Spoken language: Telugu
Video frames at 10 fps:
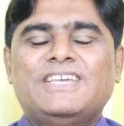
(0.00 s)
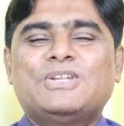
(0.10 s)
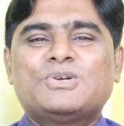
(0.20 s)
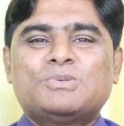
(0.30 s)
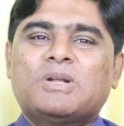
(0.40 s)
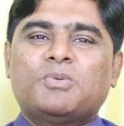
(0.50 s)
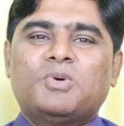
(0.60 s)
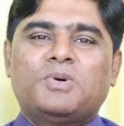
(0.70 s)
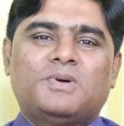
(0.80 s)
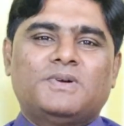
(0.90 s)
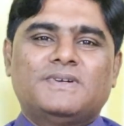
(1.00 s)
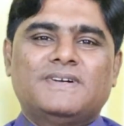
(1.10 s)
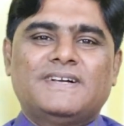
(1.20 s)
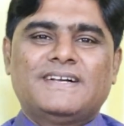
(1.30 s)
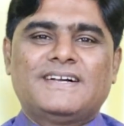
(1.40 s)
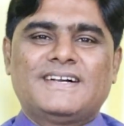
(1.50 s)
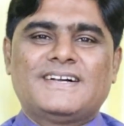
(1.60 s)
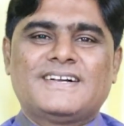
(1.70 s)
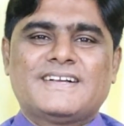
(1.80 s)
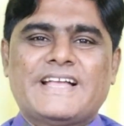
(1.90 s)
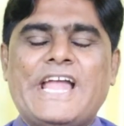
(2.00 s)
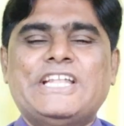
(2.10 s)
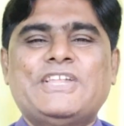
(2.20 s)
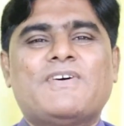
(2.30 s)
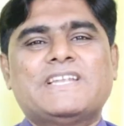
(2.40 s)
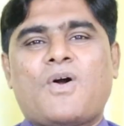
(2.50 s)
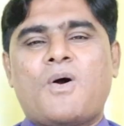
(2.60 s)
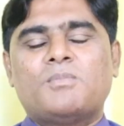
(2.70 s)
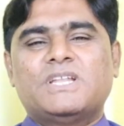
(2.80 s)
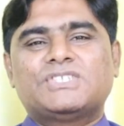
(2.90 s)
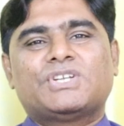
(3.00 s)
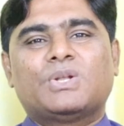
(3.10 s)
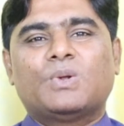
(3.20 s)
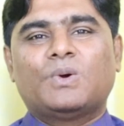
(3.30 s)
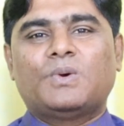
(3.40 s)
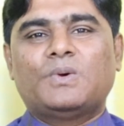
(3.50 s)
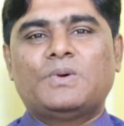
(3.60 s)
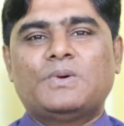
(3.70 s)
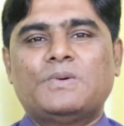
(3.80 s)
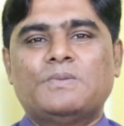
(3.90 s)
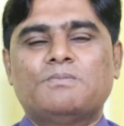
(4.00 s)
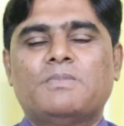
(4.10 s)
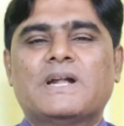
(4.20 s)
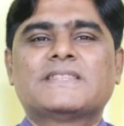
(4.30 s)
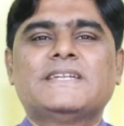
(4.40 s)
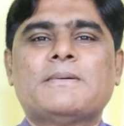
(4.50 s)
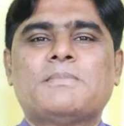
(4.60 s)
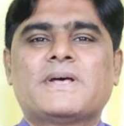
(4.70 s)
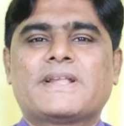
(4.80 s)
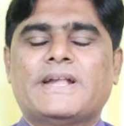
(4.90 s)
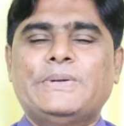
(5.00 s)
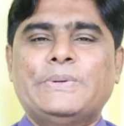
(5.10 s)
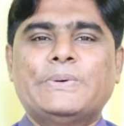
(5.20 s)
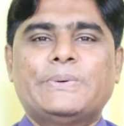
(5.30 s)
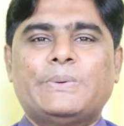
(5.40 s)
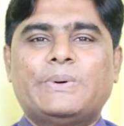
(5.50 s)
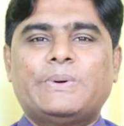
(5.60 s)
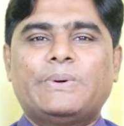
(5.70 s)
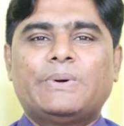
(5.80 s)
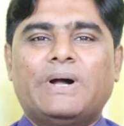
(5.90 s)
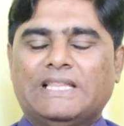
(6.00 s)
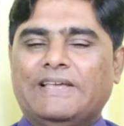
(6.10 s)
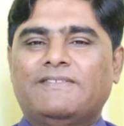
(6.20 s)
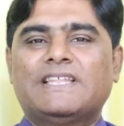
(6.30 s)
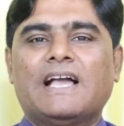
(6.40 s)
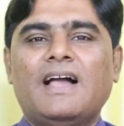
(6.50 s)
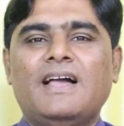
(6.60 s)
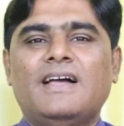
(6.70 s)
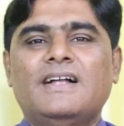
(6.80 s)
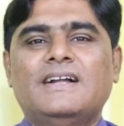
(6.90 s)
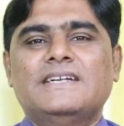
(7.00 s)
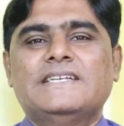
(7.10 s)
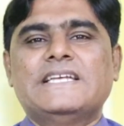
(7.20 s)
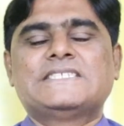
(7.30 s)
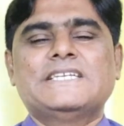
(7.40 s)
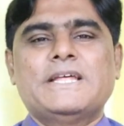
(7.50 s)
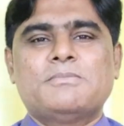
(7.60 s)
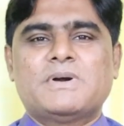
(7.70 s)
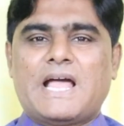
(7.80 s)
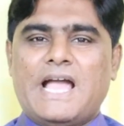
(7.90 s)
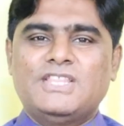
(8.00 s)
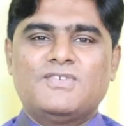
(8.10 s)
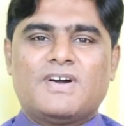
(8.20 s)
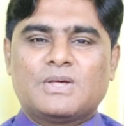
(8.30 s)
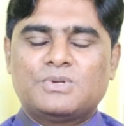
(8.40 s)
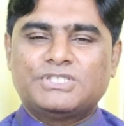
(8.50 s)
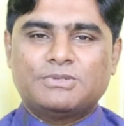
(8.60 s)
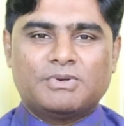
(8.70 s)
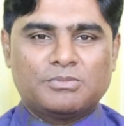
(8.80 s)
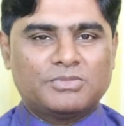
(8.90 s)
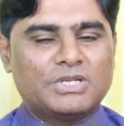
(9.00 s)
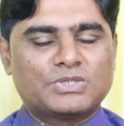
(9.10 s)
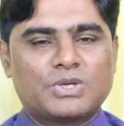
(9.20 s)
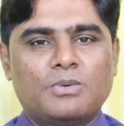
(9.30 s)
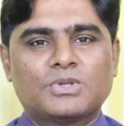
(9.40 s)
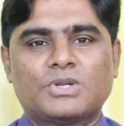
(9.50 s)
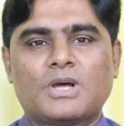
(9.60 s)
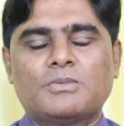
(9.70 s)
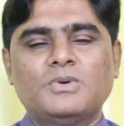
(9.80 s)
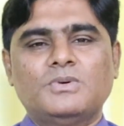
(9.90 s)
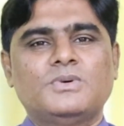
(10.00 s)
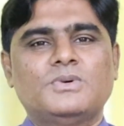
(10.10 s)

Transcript: ఈరోజు మనము ఎయిటీ వన్ కాంబినేషన్లో బర్త్ నెంబర్ రెండు అదేవిధంగా డెస్టిన్ నెంబర్ ఐదు వాళ్ళ గురించి మనం తెలుసుకోబోతున్నాము